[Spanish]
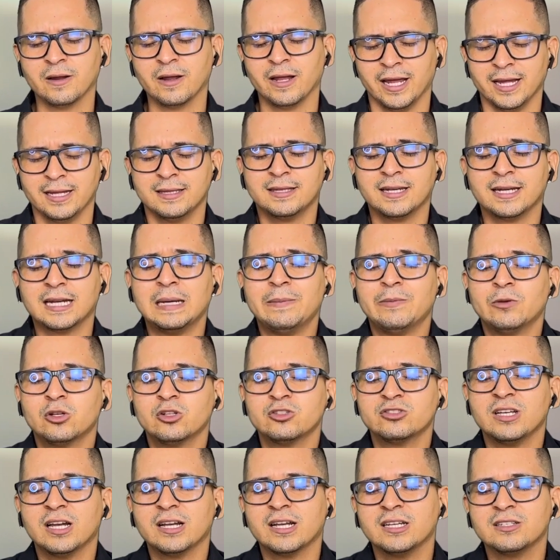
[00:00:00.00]

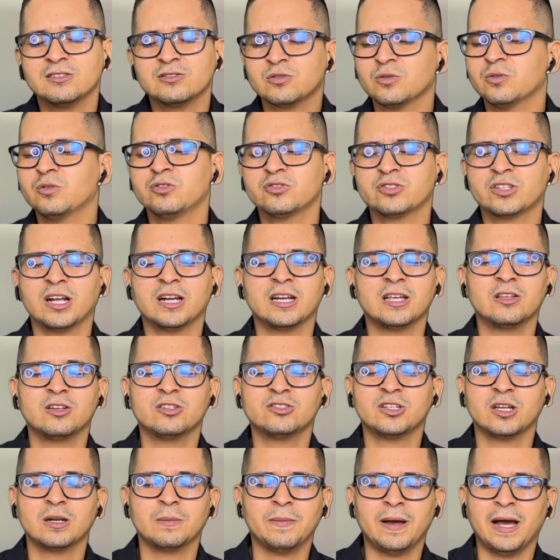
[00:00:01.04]
Entreguémonos a Jesús,
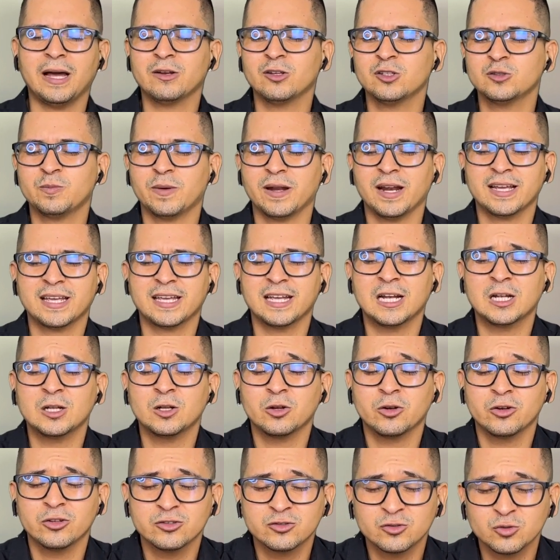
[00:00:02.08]
queridos hermanos, para que Él
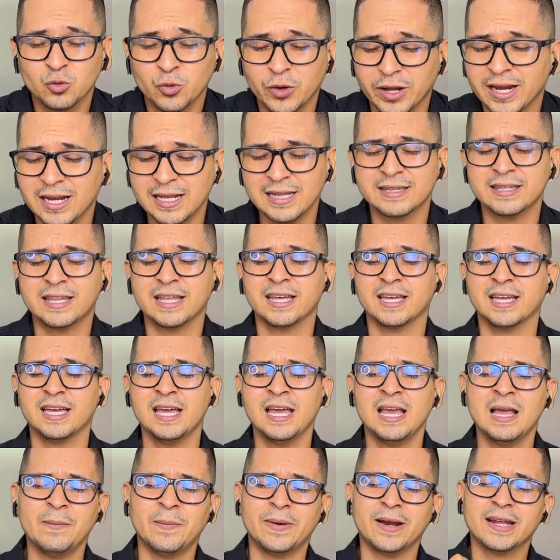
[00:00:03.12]
no nos suelte,
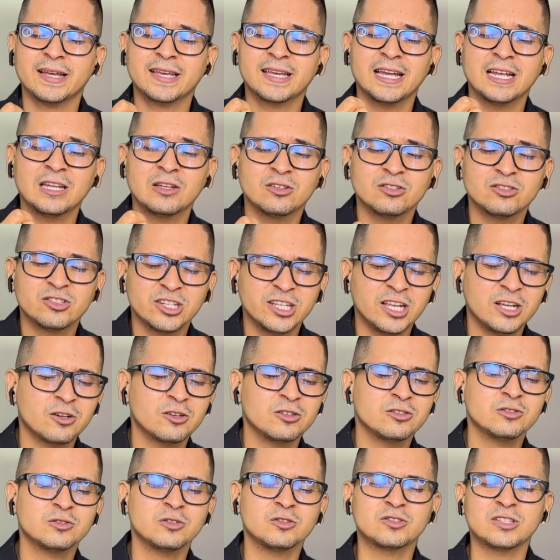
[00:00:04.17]
para que Él nos halle
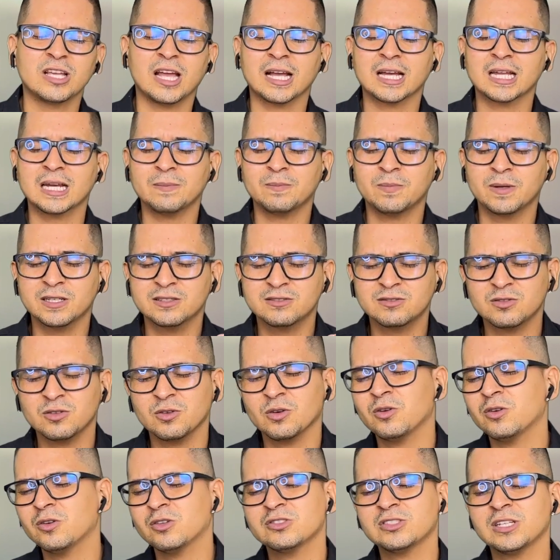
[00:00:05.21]
con su sangre
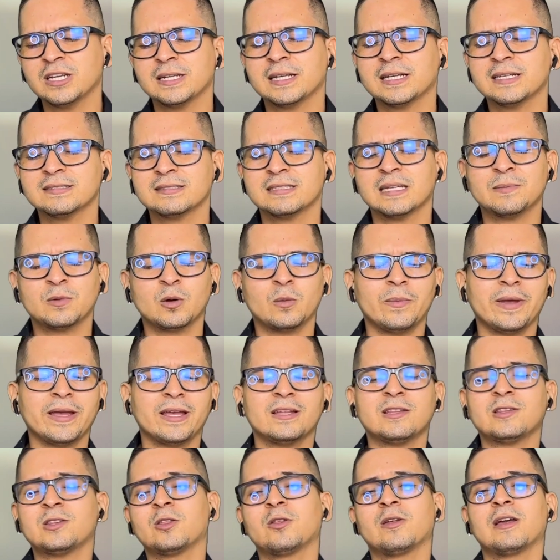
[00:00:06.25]
preciosa en este
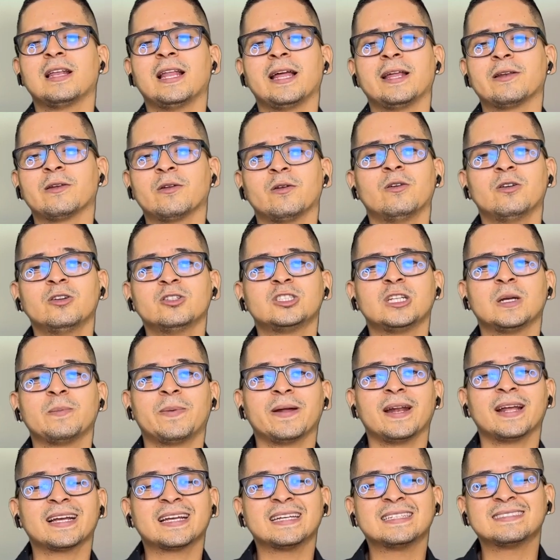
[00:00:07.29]
momento de la noche,
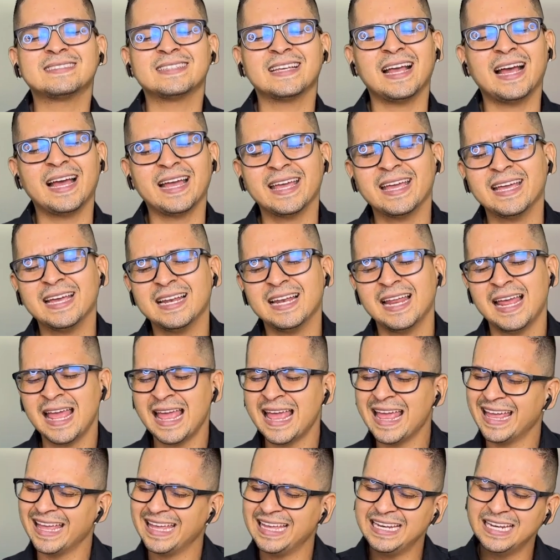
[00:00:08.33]
para que sea Él
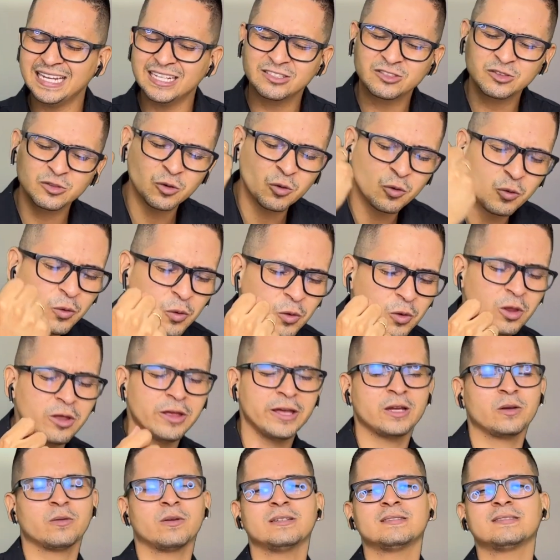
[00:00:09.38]
el escudo
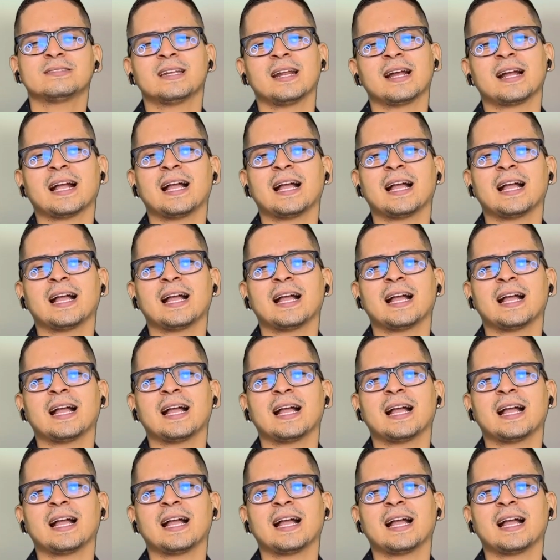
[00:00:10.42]
de nuestra